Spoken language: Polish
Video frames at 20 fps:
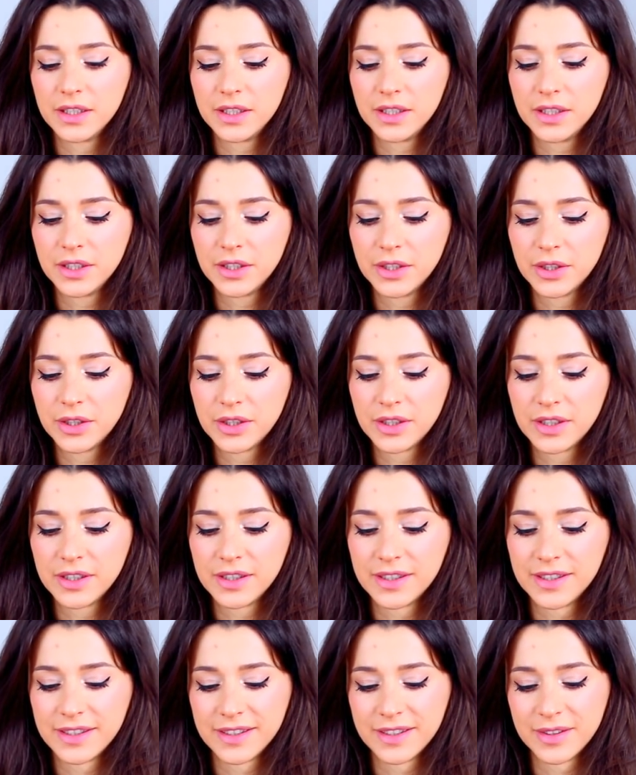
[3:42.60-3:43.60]
I
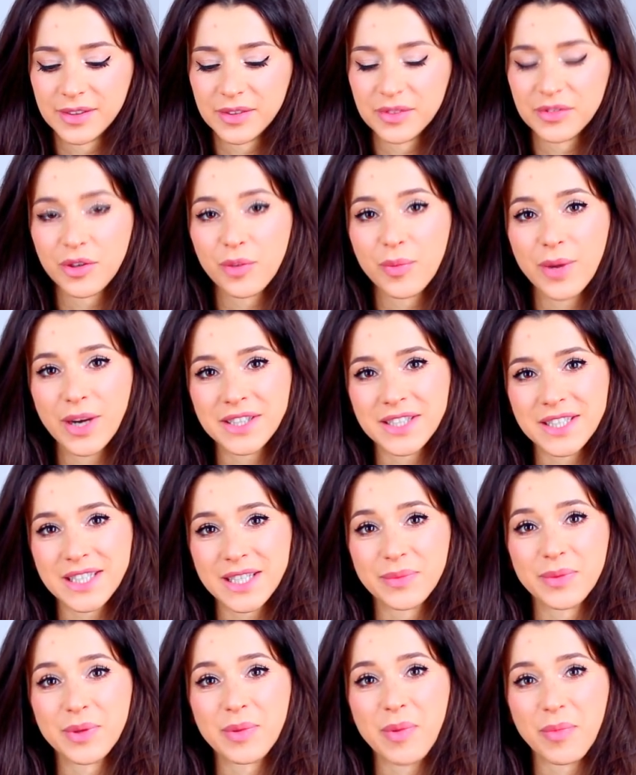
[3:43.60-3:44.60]
e, wyobraźcie
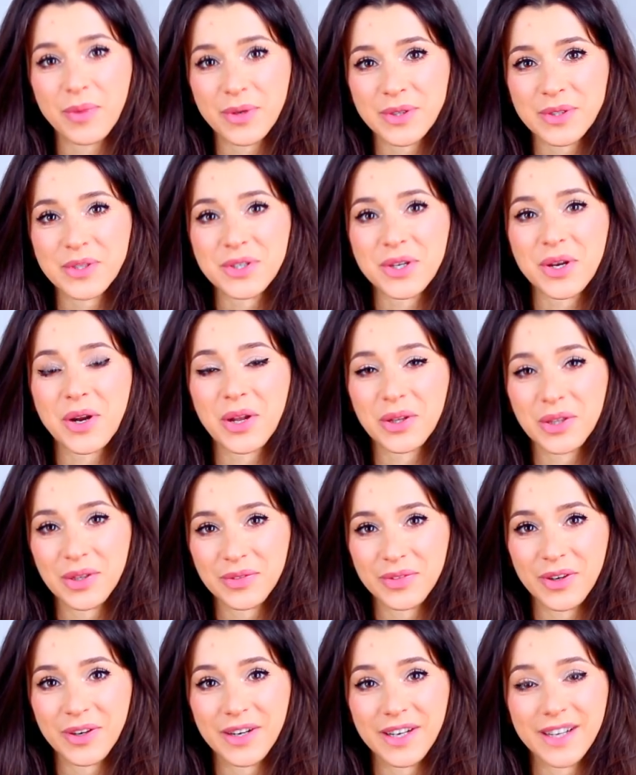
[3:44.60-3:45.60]
sobie po prostu
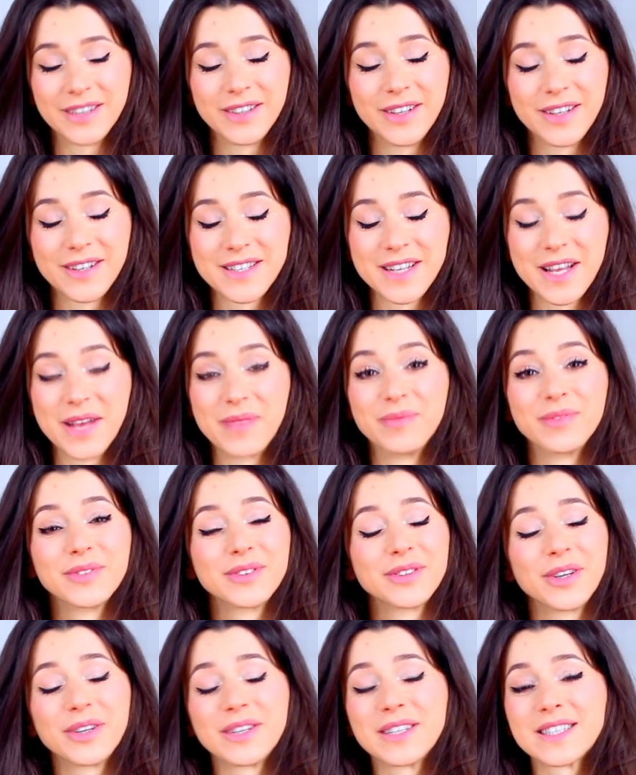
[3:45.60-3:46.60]
czekoladowy olejek do OCM. E
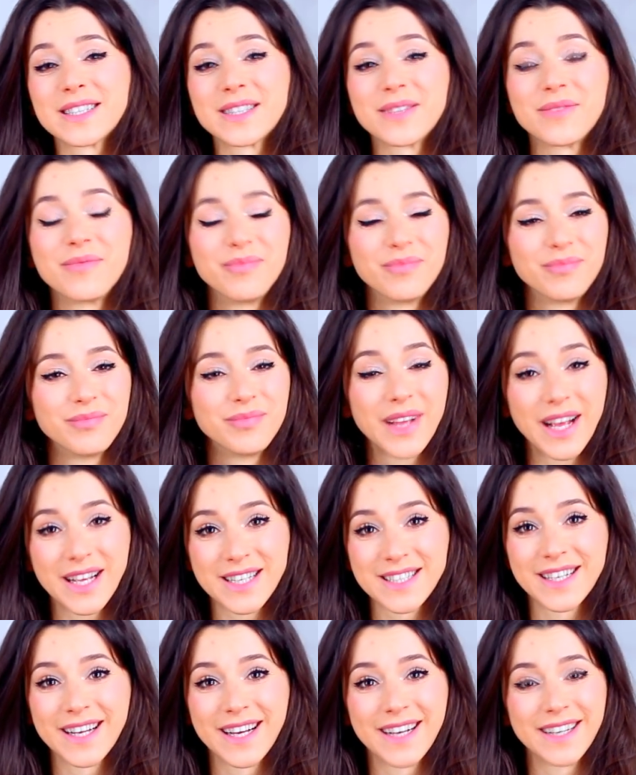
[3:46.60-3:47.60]
to jest
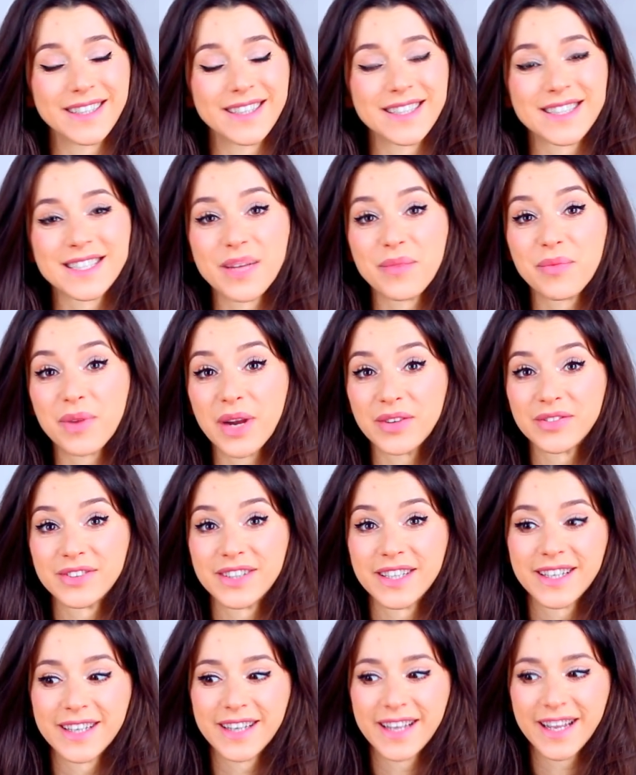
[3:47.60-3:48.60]
miazga i jest
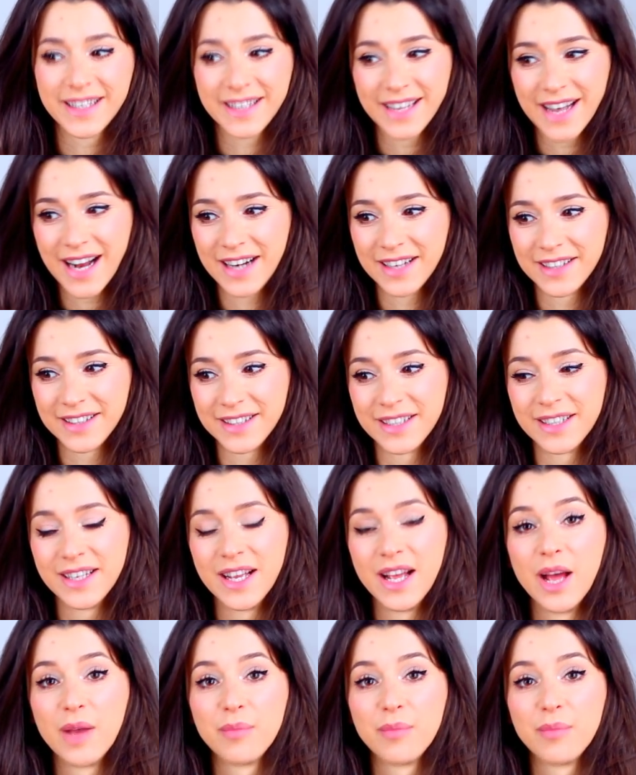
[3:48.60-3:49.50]
naprawdę genialny.